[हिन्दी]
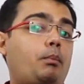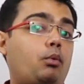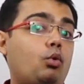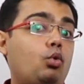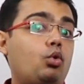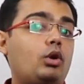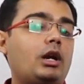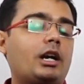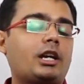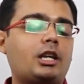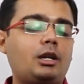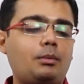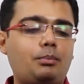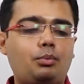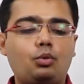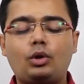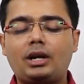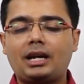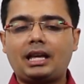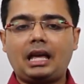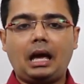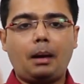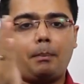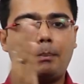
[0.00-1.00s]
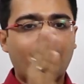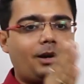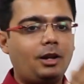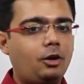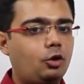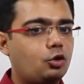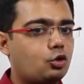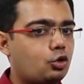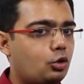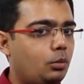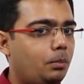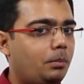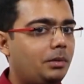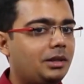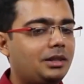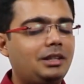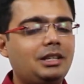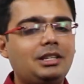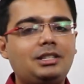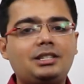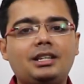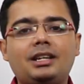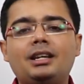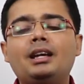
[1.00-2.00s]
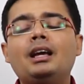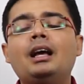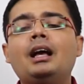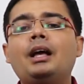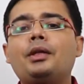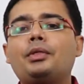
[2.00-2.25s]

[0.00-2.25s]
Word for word: पूरा की पूरा कैपिटल उसको मत दीजिए